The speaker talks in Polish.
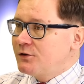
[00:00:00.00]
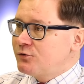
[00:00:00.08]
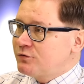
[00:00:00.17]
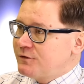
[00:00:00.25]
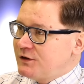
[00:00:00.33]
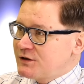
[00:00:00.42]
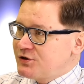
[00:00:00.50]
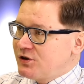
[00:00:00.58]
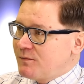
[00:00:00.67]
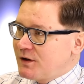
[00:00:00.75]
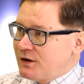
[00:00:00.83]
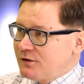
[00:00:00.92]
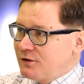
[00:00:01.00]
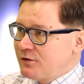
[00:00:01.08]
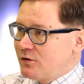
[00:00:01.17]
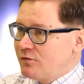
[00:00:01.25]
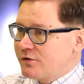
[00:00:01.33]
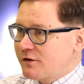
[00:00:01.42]
Tu widać, że nie ma
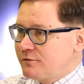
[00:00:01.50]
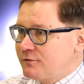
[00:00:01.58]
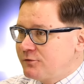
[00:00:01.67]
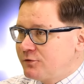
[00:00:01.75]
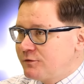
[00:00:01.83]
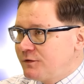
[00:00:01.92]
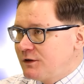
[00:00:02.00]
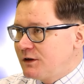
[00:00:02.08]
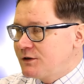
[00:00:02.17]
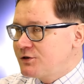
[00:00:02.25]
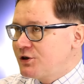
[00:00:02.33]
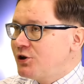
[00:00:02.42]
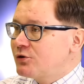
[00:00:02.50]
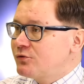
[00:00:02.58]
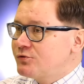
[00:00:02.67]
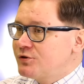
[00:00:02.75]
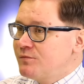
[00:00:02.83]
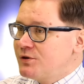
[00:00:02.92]
jednego głosu, tu widać, że
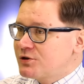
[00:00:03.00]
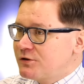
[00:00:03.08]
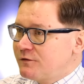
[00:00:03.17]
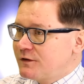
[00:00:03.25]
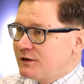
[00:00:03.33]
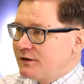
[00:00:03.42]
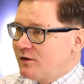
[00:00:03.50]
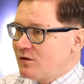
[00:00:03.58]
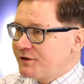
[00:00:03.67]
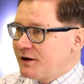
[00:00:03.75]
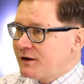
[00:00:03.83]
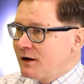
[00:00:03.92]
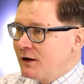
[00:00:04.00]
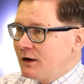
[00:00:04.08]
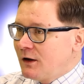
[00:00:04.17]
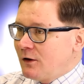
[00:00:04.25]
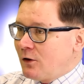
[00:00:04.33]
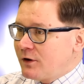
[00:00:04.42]
niektórzy myślą w kategoriach
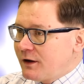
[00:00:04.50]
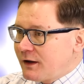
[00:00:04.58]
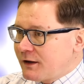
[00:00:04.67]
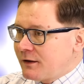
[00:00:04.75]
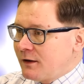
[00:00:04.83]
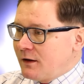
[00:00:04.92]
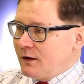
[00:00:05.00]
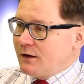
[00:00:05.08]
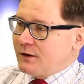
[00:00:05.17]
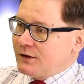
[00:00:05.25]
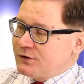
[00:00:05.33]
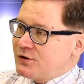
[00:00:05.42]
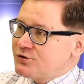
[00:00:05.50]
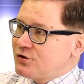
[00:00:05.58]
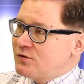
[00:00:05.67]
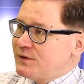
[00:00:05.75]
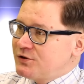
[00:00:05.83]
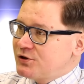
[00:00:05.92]
ok, ten
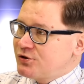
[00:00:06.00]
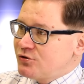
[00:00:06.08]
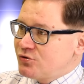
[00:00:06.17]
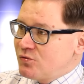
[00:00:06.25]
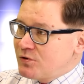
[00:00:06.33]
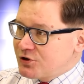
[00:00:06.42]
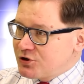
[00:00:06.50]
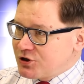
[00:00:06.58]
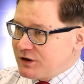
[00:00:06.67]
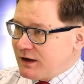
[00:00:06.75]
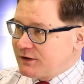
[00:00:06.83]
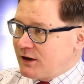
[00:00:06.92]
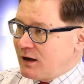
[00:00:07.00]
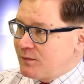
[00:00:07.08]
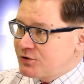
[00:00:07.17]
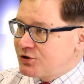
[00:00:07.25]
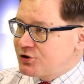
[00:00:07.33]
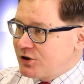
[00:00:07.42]
rząd będzie rządził może 3 lata,
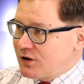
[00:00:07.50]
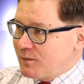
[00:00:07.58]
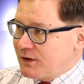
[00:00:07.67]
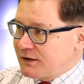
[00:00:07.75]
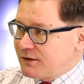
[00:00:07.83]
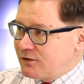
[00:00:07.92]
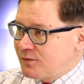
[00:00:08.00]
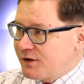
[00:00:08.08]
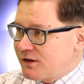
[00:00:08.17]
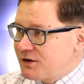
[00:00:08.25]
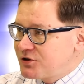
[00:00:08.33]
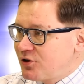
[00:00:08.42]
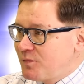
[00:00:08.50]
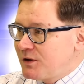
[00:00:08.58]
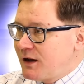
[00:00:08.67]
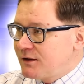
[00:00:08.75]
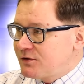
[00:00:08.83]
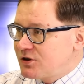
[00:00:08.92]
może 7 lat, natomiast za 7
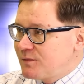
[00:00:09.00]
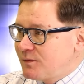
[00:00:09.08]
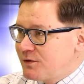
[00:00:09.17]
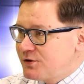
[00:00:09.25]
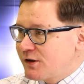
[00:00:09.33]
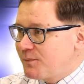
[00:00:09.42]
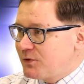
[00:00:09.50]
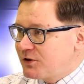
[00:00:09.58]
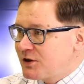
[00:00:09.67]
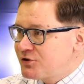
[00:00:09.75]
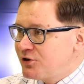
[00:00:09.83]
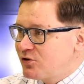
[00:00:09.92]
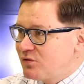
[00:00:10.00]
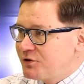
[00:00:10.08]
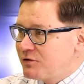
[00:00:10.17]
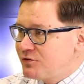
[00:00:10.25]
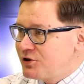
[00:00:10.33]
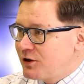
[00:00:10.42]
lat trzeba będzie spotkać
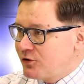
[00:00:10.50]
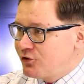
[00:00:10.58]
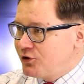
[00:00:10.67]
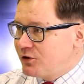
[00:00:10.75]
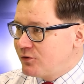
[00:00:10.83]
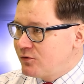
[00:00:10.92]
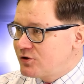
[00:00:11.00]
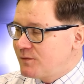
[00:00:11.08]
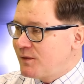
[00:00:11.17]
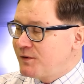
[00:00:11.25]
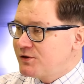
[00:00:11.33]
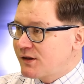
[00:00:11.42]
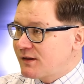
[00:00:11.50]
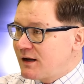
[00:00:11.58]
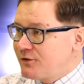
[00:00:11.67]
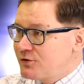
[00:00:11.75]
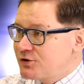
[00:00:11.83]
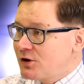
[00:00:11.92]
niektórych ludzi na chodniku, trzeba będzie
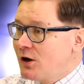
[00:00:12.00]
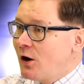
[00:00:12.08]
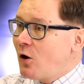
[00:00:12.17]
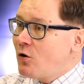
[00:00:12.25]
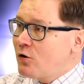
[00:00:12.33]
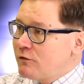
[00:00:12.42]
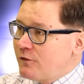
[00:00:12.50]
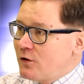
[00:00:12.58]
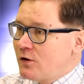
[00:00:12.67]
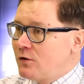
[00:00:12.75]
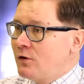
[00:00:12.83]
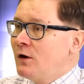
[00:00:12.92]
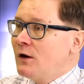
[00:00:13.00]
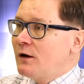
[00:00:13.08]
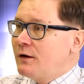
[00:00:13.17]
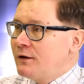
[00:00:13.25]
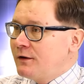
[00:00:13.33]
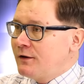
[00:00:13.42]
stanąć oko w oko
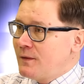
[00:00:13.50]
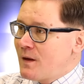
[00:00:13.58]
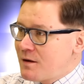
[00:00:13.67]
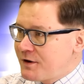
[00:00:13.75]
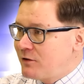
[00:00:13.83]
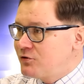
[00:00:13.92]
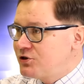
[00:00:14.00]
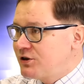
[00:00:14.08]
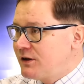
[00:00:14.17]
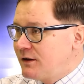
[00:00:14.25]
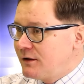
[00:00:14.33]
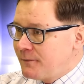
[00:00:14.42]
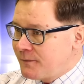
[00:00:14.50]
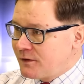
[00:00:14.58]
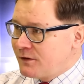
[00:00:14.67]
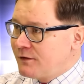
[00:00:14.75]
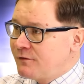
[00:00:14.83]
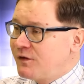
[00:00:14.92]
e, na raucie,
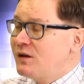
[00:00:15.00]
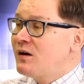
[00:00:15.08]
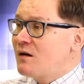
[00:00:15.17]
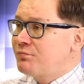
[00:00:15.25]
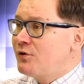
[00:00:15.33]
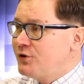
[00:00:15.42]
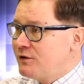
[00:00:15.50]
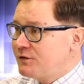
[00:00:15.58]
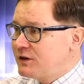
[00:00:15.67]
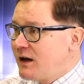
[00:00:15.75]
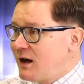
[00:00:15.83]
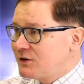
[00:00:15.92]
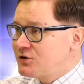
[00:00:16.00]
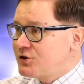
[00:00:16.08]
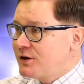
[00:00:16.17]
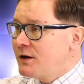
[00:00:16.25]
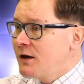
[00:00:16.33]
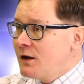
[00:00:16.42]
w filharmonii, w
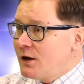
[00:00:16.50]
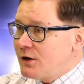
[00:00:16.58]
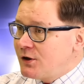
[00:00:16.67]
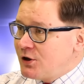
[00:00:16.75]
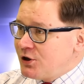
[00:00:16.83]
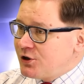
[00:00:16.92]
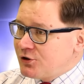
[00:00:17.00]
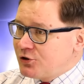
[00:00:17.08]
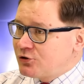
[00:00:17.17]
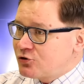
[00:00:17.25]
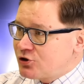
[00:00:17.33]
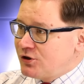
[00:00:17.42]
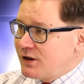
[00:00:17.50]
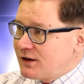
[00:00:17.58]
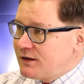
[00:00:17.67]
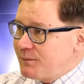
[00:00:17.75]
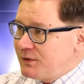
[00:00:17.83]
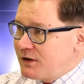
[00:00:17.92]
teatrze e, i kiedy ktoś inny
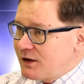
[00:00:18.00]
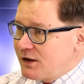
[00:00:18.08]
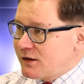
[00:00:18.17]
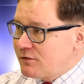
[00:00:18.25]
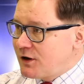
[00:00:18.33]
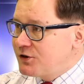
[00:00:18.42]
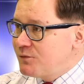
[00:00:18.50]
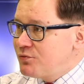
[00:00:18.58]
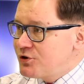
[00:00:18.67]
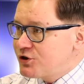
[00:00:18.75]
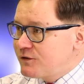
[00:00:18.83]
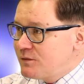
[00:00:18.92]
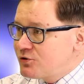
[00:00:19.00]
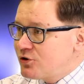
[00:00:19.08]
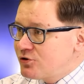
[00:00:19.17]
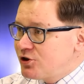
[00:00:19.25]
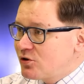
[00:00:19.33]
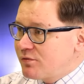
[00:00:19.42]
zada pytanie, słuchaj, ty byłeś w tym
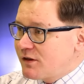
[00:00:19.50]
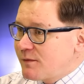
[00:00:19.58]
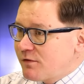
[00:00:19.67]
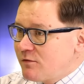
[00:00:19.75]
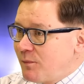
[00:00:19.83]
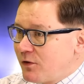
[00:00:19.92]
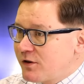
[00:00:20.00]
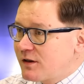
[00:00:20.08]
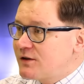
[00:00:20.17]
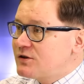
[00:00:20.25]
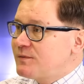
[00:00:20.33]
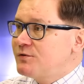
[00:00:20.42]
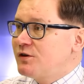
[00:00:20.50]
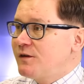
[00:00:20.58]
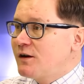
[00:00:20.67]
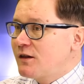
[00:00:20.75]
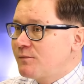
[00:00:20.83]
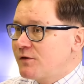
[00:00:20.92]
rządzie, który zepsuł Polskę, trzeba będzie w
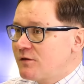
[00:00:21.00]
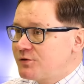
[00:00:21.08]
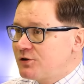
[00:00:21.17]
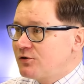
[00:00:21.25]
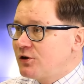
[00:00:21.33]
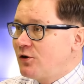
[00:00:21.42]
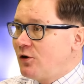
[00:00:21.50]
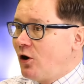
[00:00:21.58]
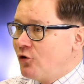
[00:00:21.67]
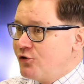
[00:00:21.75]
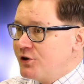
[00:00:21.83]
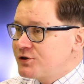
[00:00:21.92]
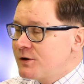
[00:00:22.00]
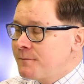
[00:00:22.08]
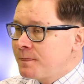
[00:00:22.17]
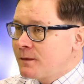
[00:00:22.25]
jakiś sposób się do tego odnieść. A